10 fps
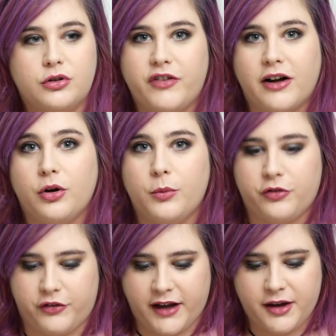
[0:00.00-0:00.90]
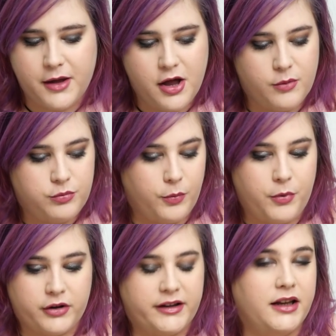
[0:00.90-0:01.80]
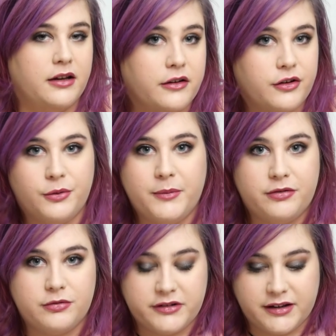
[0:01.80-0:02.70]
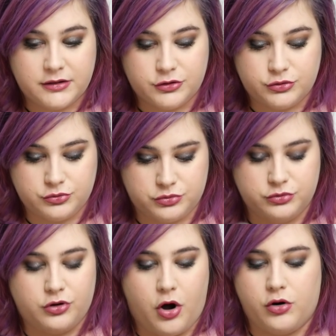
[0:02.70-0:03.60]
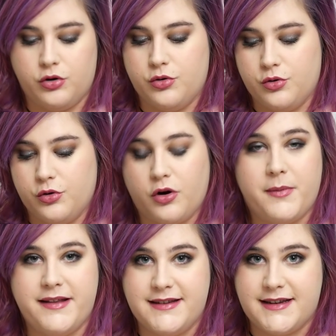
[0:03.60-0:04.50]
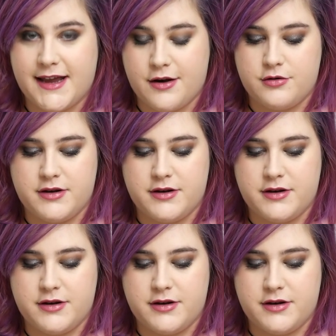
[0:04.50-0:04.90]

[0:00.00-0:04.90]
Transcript: enfin, comment faire pour porter euh, mes fonds de teint euh, chouchou, genre le Urban Decay On